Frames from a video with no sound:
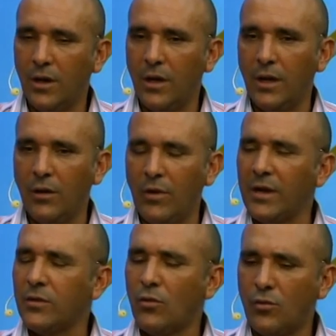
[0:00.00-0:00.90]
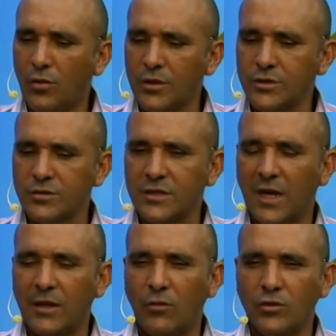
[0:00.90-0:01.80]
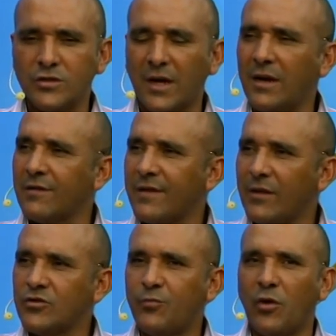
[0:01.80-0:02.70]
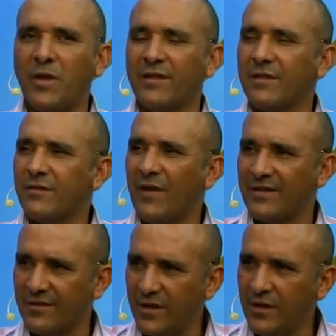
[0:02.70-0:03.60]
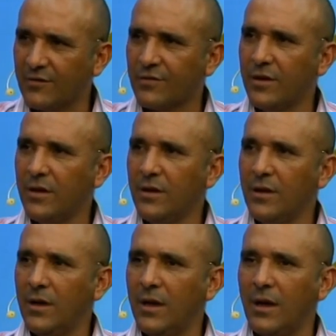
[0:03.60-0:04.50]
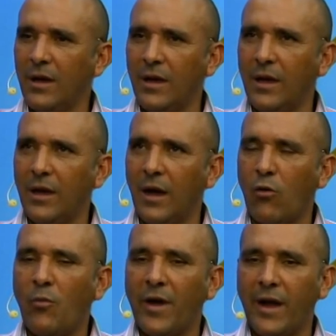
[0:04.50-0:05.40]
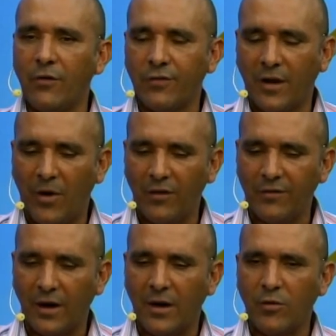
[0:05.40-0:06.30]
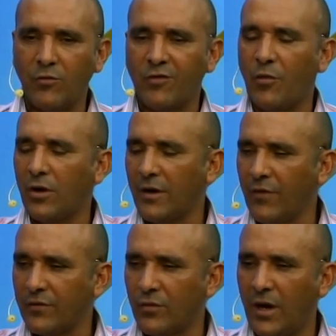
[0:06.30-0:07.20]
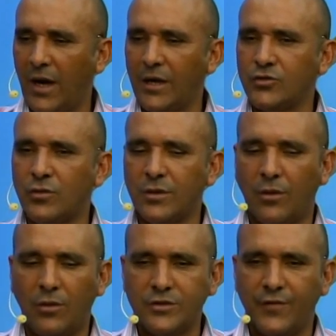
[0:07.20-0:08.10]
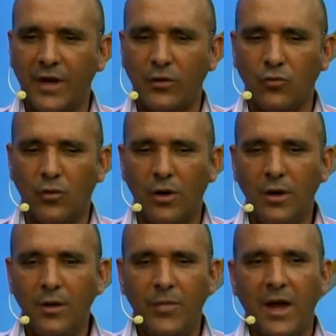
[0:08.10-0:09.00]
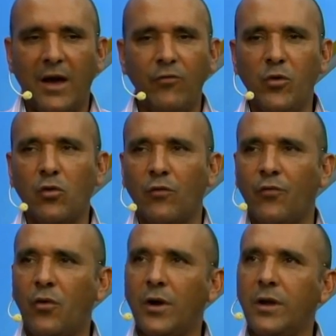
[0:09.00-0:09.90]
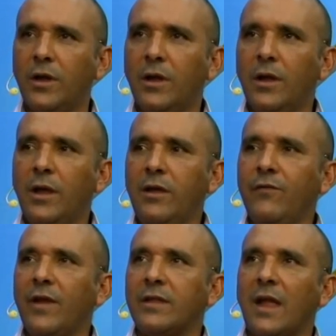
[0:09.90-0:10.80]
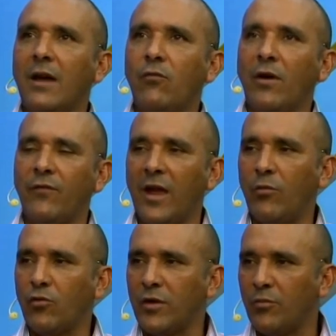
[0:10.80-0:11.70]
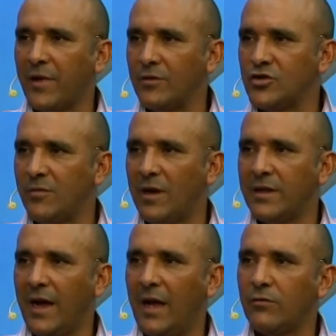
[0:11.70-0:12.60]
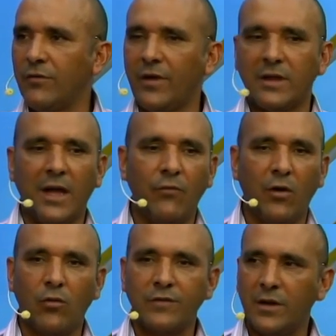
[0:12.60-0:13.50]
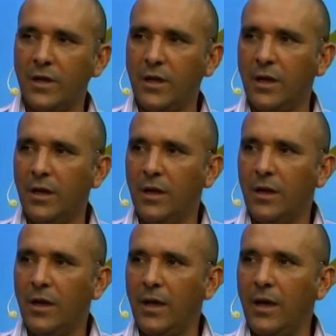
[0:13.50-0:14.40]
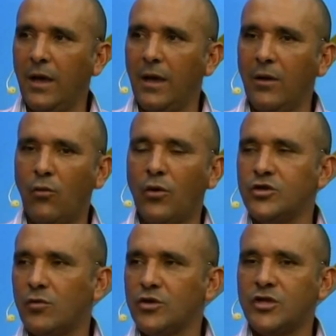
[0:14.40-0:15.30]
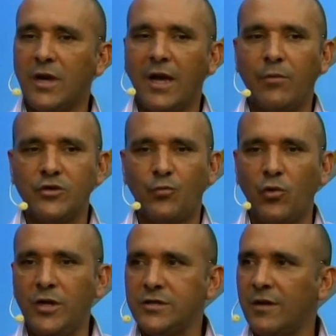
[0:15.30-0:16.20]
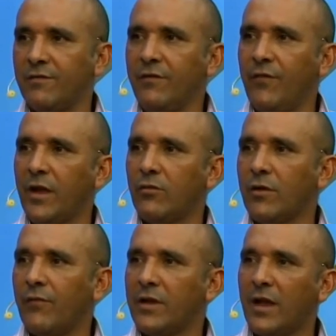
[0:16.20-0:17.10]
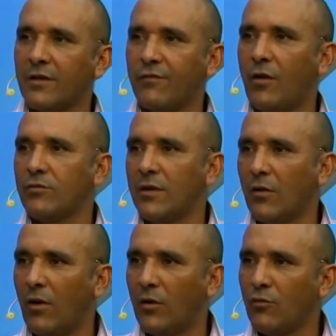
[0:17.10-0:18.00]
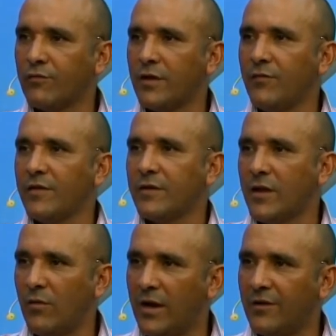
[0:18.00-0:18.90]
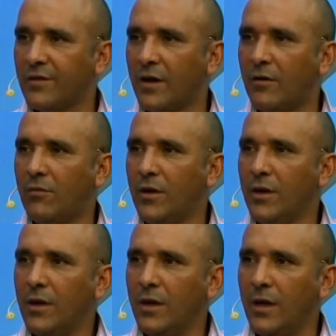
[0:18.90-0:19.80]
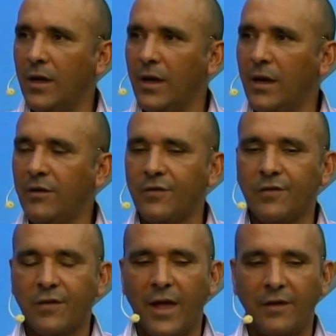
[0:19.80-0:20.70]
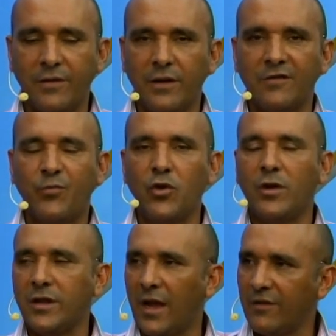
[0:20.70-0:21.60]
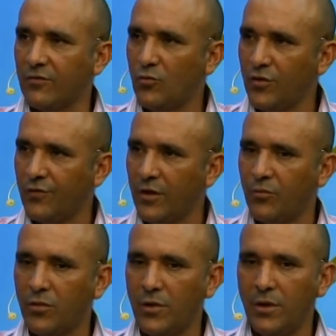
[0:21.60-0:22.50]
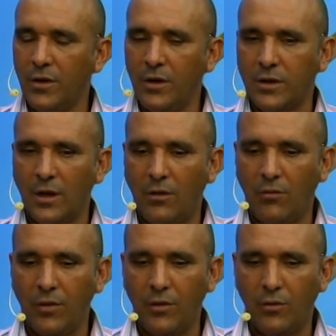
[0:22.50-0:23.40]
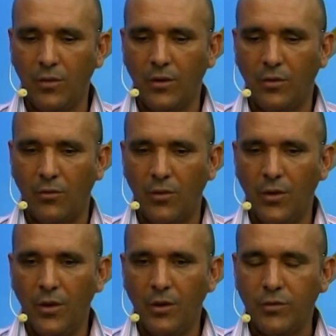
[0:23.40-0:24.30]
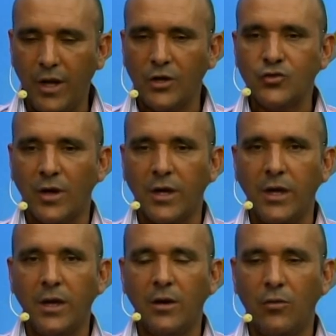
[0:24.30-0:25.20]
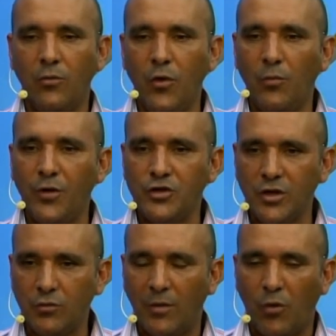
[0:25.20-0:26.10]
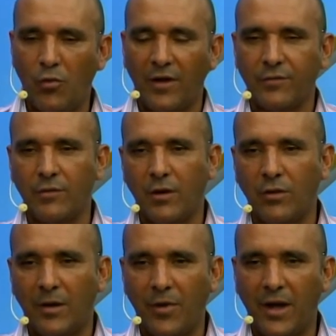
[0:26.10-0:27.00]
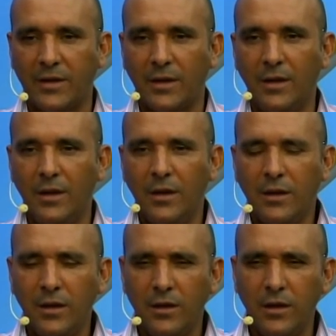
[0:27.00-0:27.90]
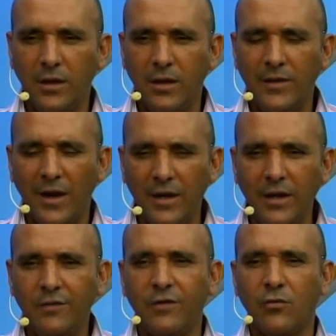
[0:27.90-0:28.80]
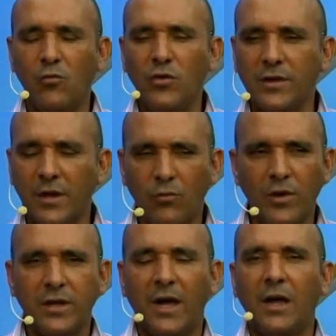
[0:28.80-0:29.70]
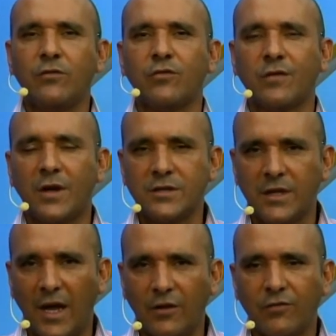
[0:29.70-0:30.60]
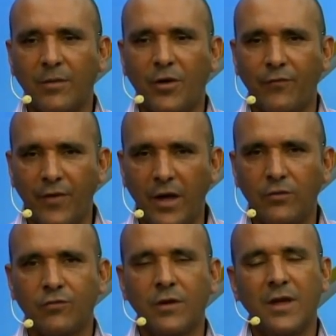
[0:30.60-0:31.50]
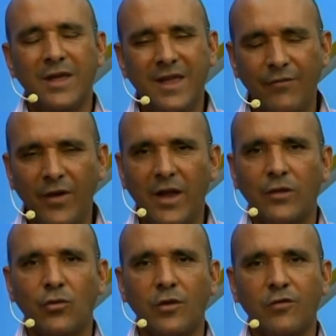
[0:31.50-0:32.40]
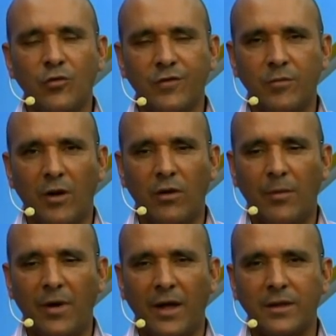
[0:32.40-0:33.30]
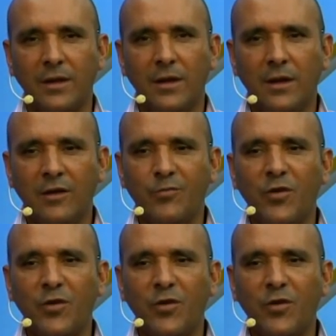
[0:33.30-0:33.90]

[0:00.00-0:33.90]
É, o eleitor hoje, o cidadão hoje, está cansado de promessas vazias, é, acompanharam os trabalhos na Câmara Municipal através do rádio, onde o vereador pegava o microfone e inventava uma verba que o deputado tinha mandado, inventava uma coisa ali. É, hoje, quando chega a época de política, eles inventam que vai ter asfalto na Gualuz toda vez que tem uma eleição. É, eles esquecem das prioridades do município. Então, eu, eu eu deixo aqui o meu pedido à população do Lagoa da Prata que, que, que, analise com muita tranquilidade os candidatos a prefeitos e a vereadores do município do Lagoa da Prata. Nós